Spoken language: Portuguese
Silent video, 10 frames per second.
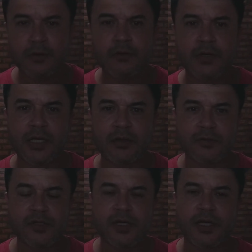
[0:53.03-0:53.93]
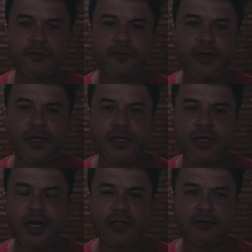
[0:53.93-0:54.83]
o canal do Zangado foi
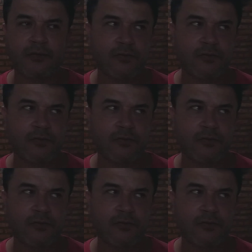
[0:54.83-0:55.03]
hackeado.